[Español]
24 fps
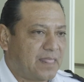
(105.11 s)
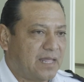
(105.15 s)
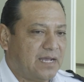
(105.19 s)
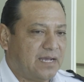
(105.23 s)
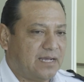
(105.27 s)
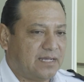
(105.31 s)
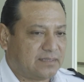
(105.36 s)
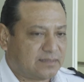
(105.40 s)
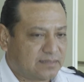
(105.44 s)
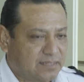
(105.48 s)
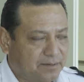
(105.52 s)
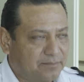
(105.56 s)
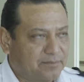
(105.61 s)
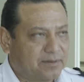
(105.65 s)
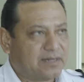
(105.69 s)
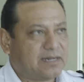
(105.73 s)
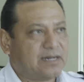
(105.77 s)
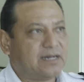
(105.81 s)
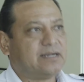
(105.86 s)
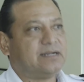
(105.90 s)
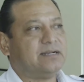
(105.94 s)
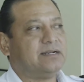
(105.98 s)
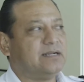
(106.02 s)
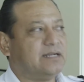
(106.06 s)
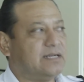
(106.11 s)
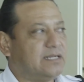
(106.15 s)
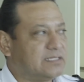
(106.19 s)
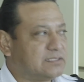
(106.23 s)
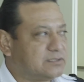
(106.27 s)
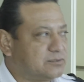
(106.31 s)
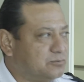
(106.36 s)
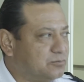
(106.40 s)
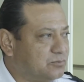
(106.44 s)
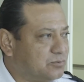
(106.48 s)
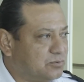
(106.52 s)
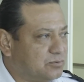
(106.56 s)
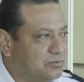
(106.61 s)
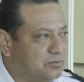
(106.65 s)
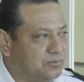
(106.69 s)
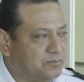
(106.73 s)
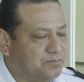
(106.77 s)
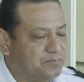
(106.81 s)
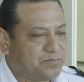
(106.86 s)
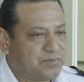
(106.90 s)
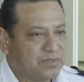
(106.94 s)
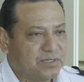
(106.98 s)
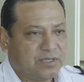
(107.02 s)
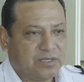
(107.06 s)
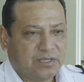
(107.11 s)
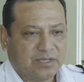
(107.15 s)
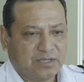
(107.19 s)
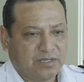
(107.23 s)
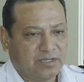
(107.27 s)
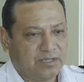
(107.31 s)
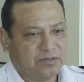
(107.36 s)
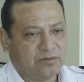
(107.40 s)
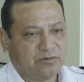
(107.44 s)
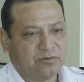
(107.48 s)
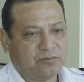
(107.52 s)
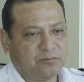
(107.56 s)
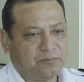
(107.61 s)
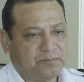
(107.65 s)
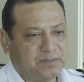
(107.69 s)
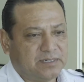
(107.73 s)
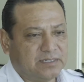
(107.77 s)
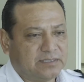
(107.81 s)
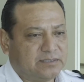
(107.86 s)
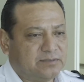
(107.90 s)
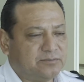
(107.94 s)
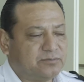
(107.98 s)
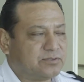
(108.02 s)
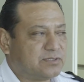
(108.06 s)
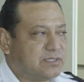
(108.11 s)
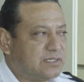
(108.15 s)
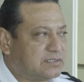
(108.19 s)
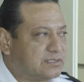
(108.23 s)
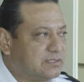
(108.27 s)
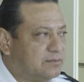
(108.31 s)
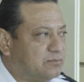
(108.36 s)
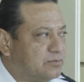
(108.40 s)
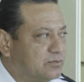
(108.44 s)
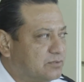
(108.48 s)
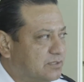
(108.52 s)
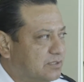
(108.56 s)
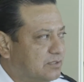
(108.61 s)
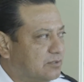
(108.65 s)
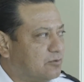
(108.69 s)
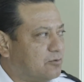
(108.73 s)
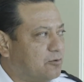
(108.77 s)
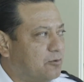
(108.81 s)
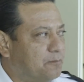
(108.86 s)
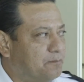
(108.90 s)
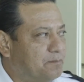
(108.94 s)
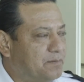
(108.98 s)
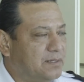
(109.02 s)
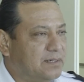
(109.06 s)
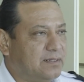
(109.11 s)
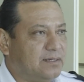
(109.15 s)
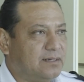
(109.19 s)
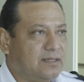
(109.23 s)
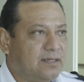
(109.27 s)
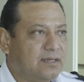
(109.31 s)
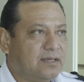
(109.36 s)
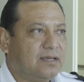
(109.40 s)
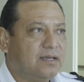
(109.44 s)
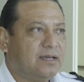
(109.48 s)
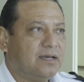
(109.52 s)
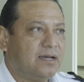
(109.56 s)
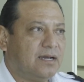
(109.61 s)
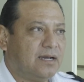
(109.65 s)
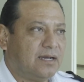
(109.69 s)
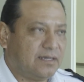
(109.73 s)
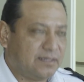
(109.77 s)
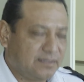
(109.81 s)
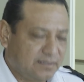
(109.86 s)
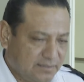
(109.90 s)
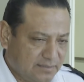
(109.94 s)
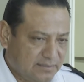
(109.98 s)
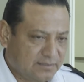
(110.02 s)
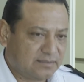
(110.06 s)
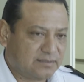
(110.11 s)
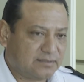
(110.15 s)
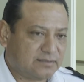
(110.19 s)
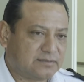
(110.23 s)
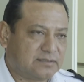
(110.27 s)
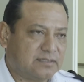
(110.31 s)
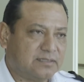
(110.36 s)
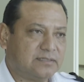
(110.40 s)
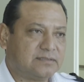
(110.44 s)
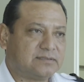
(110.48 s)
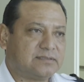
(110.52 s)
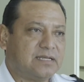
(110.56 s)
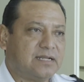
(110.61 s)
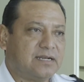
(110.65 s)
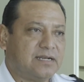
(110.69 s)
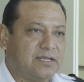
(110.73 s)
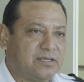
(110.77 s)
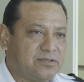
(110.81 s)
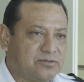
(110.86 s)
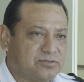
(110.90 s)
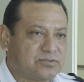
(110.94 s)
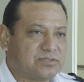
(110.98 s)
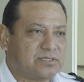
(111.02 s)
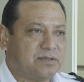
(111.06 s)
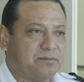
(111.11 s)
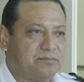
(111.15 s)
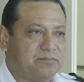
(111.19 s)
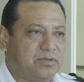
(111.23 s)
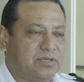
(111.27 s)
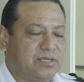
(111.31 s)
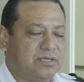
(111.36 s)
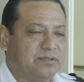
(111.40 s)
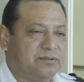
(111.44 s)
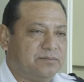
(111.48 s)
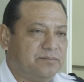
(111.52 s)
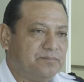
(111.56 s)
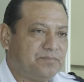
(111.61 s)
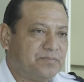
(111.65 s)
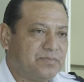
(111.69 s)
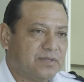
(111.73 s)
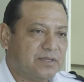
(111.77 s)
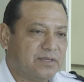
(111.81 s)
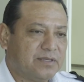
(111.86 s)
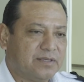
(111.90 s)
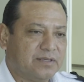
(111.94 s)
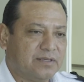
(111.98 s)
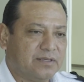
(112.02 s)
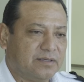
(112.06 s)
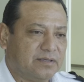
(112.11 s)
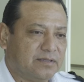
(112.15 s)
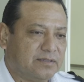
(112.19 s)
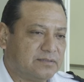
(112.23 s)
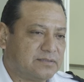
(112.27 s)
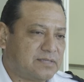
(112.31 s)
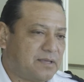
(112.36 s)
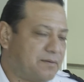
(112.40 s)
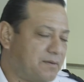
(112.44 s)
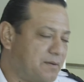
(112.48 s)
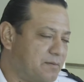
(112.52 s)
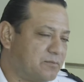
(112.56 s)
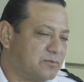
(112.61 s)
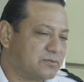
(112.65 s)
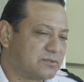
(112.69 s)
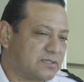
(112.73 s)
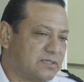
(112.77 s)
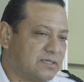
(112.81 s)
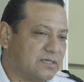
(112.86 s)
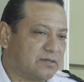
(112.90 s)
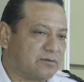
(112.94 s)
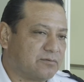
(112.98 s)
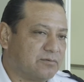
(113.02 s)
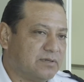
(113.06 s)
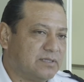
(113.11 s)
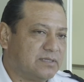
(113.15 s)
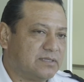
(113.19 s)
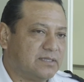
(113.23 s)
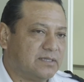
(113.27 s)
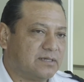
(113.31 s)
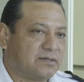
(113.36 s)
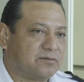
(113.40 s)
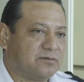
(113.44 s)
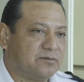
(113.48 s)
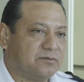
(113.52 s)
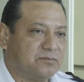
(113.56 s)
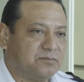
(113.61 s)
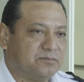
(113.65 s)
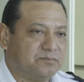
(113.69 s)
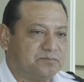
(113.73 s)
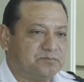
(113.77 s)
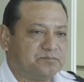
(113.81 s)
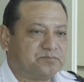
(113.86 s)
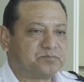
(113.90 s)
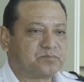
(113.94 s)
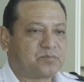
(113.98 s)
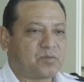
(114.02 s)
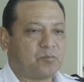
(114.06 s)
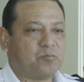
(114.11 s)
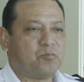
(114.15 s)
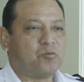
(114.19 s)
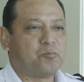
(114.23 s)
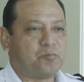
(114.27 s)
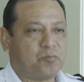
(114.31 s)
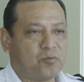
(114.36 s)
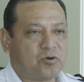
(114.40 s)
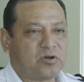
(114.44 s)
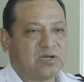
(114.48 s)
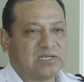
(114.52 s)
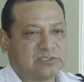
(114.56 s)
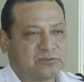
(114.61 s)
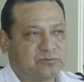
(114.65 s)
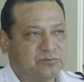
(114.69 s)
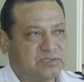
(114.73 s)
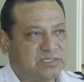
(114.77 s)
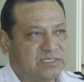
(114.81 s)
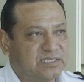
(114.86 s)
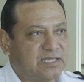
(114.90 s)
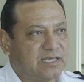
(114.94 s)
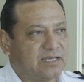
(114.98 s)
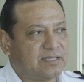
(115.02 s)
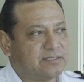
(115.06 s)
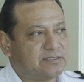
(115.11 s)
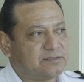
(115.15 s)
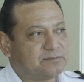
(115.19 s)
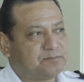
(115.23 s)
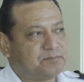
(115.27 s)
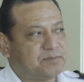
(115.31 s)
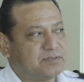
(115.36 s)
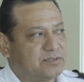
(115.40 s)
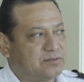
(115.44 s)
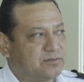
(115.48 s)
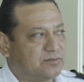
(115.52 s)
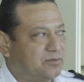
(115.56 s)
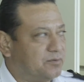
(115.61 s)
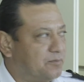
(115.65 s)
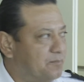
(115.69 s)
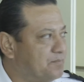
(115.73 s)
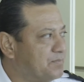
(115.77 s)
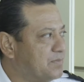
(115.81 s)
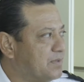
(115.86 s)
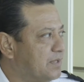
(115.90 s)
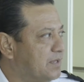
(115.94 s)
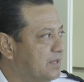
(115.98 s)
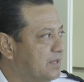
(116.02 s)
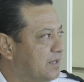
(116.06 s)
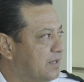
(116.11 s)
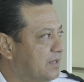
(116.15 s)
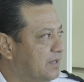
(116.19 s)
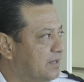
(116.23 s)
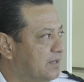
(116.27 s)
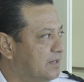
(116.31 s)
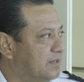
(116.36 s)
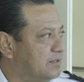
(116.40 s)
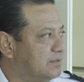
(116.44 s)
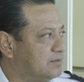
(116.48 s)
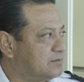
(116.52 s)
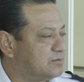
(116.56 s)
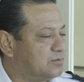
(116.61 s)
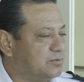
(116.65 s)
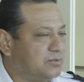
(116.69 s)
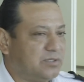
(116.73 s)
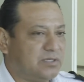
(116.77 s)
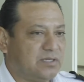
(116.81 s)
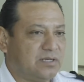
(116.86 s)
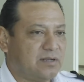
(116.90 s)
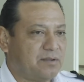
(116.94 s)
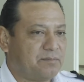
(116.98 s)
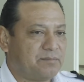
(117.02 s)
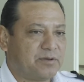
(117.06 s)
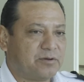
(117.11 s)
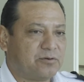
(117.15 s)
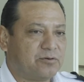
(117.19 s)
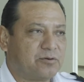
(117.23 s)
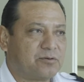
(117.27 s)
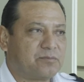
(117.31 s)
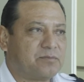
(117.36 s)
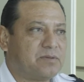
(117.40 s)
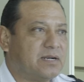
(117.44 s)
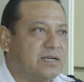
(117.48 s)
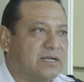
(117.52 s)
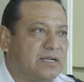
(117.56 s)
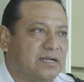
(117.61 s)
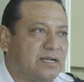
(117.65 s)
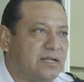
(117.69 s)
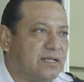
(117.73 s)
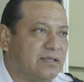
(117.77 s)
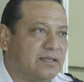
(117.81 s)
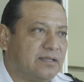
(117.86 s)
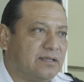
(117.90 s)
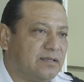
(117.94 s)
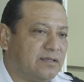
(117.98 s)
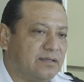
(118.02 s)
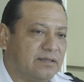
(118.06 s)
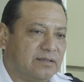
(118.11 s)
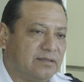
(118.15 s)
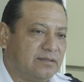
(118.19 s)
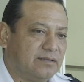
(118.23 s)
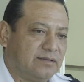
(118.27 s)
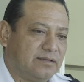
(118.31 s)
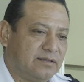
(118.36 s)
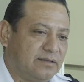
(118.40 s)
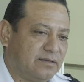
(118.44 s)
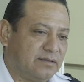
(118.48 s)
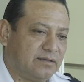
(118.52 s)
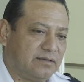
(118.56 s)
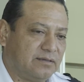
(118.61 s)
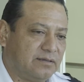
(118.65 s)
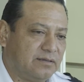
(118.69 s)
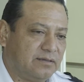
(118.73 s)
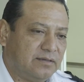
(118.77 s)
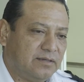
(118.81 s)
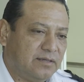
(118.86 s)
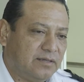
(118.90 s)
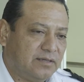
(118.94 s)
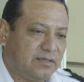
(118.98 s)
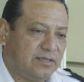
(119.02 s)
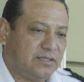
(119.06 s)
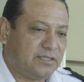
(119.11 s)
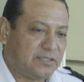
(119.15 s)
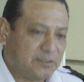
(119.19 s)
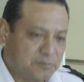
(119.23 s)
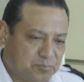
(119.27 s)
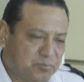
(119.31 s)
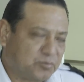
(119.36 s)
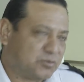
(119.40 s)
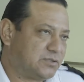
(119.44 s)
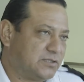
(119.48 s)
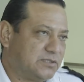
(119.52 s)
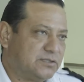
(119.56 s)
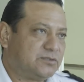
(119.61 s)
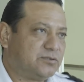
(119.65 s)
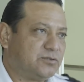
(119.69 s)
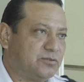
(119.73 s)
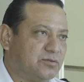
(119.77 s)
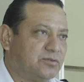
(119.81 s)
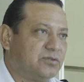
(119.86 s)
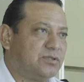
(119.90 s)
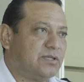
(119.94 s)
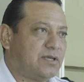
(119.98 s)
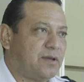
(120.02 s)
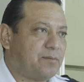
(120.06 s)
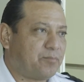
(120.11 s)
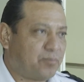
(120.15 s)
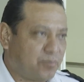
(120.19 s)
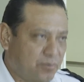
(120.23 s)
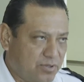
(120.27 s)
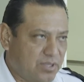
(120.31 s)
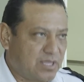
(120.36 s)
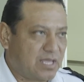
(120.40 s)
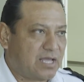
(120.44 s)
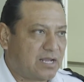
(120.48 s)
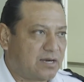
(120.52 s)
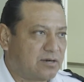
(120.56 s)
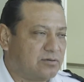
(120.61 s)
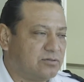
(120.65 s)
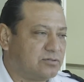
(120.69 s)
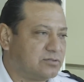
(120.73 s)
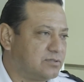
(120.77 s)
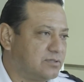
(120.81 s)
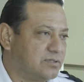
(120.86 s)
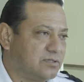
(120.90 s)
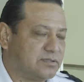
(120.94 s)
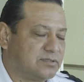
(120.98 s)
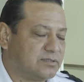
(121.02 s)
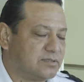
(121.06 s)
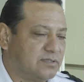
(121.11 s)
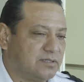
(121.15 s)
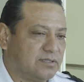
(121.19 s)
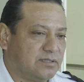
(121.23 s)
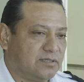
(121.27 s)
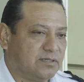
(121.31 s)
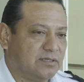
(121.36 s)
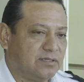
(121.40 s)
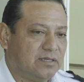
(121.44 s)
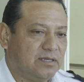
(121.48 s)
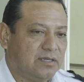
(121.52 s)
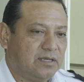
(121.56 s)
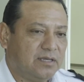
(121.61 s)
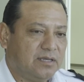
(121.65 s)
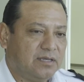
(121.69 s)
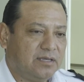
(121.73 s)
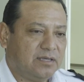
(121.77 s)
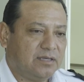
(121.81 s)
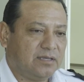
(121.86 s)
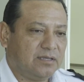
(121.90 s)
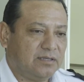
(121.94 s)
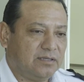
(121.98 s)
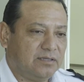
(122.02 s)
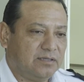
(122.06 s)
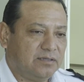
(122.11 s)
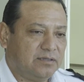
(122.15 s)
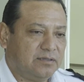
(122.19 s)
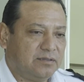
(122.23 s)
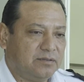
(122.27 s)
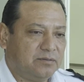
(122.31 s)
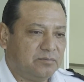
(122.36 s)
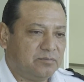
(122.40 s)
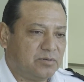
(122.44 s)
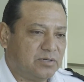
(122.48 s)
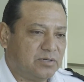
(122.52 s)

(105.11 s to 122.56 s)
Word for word: a trabajar en el asunto, en los operativos que hacemos en COPEL. Ahí están ellos también eh, sabemos que cuenta con muy pocas unidades, pero eh, estoy en la mejor manera de, de, y disposición de apoyarlos. Este, y